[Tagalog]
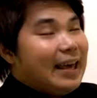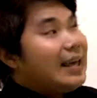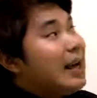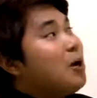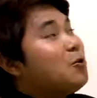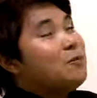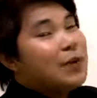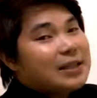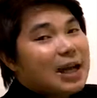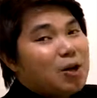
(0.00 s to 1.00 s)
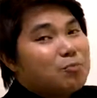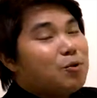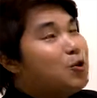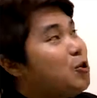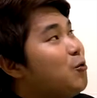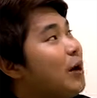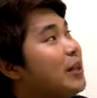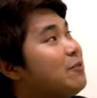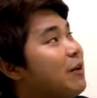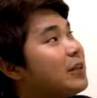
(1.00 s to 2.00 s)
Ikaw, yung first account mo,
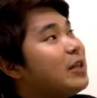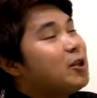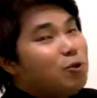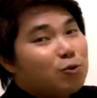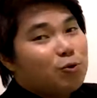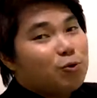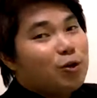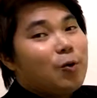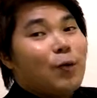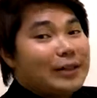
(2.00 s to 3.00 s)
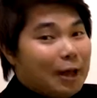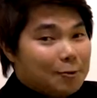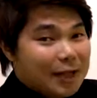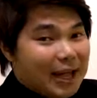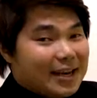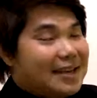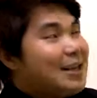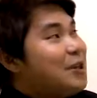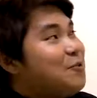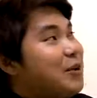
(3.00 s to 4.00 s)
U1 invited U2,
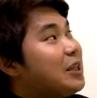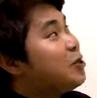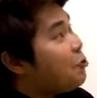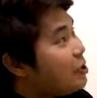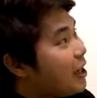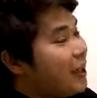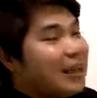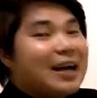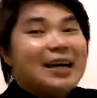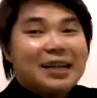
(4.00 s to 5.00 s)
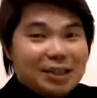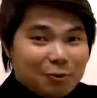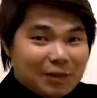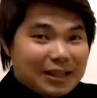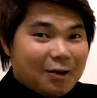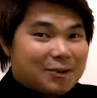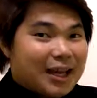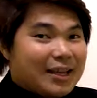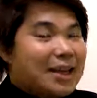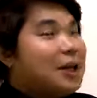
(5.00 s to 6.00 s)
1,000. Invited you 3, another
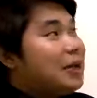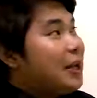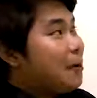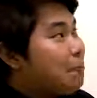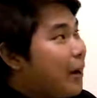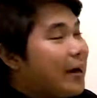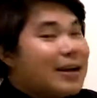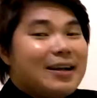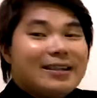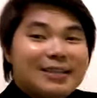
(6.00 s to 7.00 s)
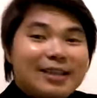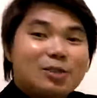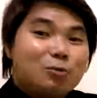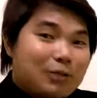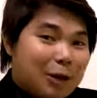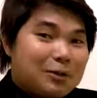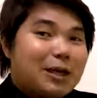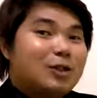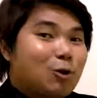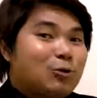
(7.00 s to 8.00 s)
1,000. Nag-pair, that's
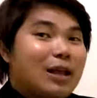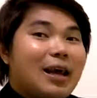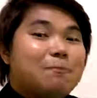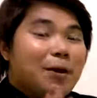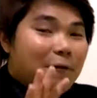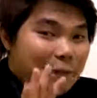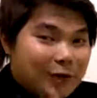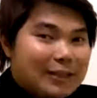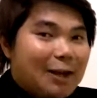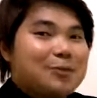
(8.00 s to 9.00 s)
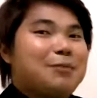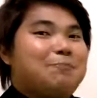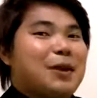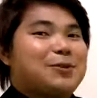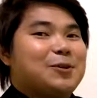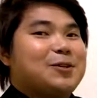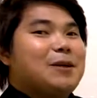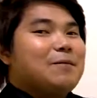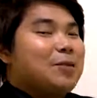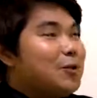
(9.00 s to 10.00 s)
2,000. Total up, 4,000 pesos.
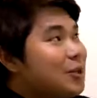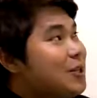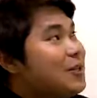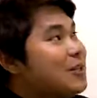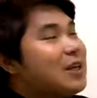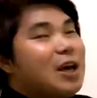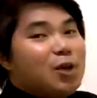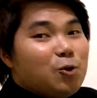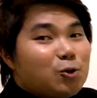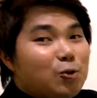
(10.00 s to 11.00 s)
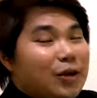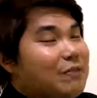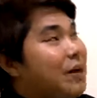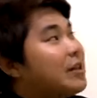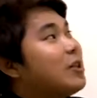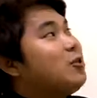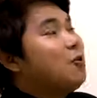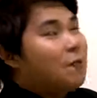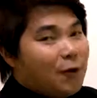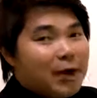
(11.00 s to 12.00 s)
The good news is, you 2 invited
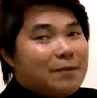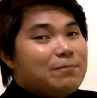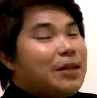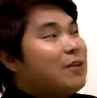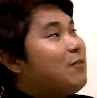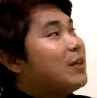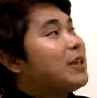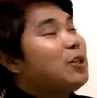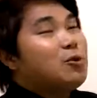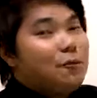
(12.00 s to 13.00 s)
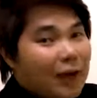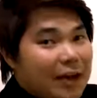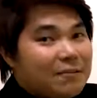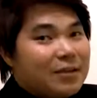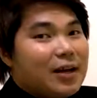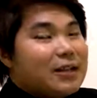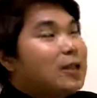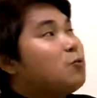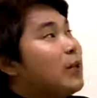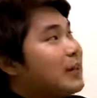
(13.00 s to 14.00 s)
you 4, invited you 5,
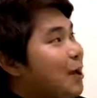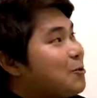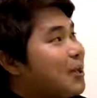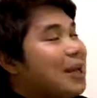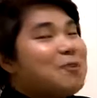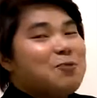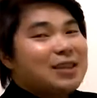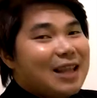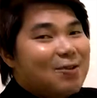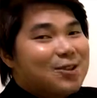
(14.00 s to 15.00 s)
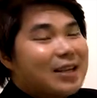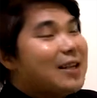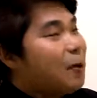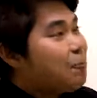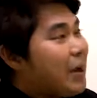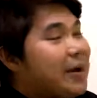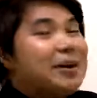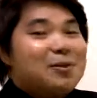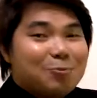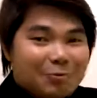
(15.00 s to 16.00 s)
that's 1,000, 1,000, nag-pair,
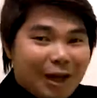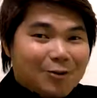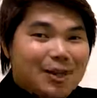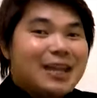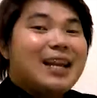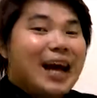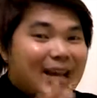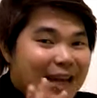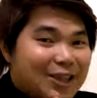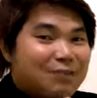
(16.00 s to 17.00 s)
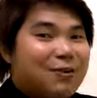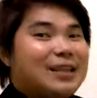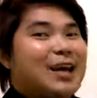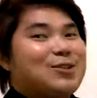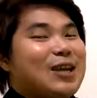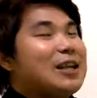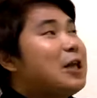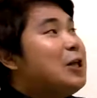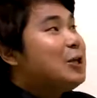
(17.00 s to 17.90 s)
2,000, another 4,000.